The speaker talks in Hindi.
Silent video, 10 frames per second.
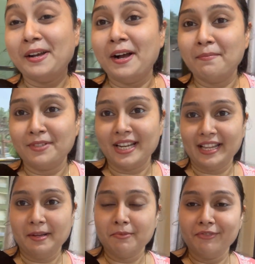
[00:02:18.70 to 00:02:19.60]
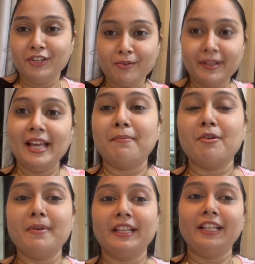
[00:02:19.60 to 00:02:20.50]
हम जा रहे हैं मूवी को मैंने
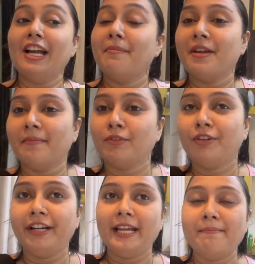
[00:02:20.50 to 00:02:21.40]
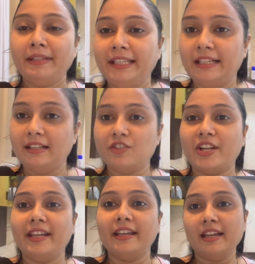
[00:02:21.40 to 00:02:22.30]
आपको बता दिया अभी हम थोड़े टाइम में निकल
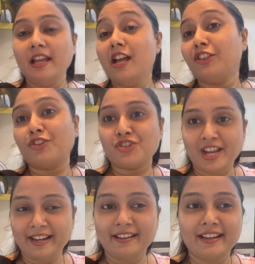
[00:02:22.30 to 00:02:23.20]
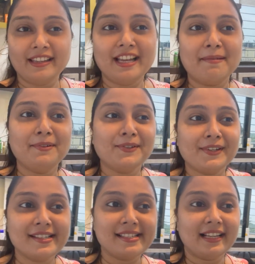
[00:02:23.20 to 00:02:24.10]
जाएंगे तो शेयर करेंगे आप
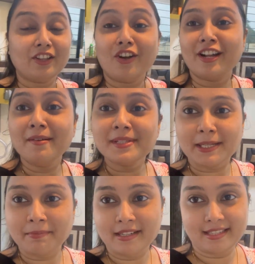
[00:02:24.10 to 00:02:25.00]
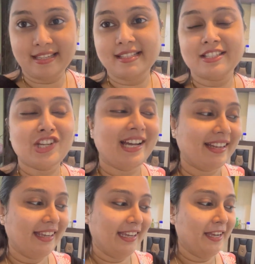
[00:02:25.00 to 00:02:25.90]
लोगों के साथ और हम सब कजिन्स जा
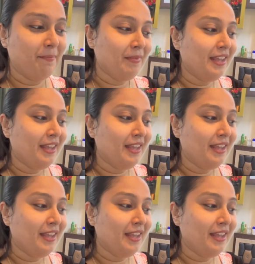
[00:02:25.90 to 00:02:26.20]
रहे हैं